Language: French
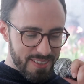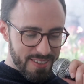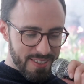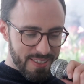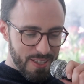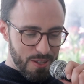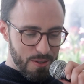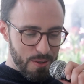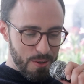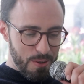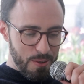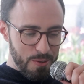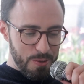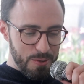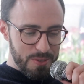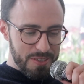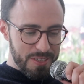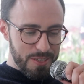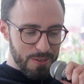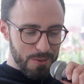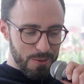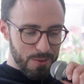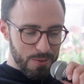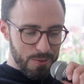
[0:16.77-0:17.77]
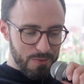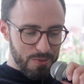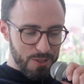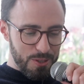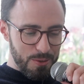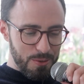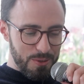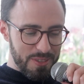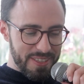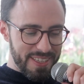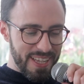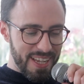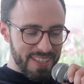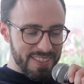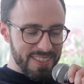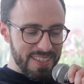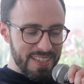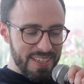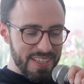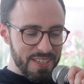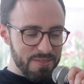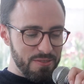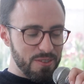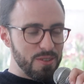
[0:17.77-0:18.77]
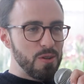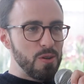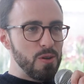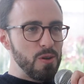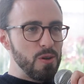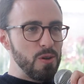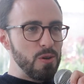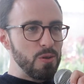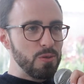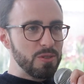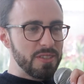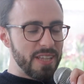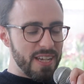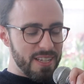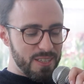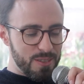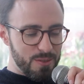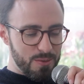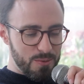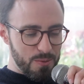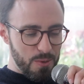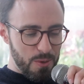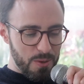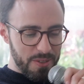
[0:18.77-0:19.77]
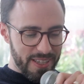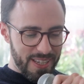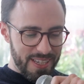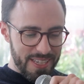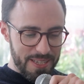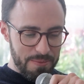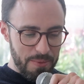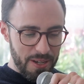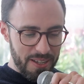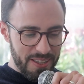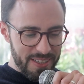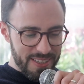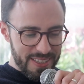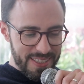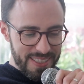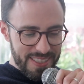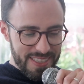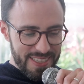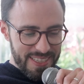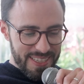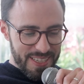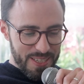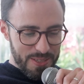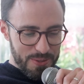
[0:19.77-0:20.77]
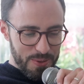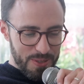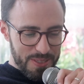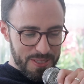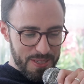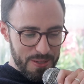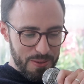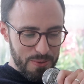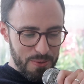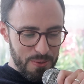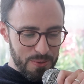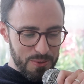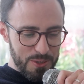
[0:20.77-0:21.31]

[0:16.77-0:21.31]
C'est d'ailleurs le titre de votre dernier livre, L'audace nous rendra libre, qui est sorti le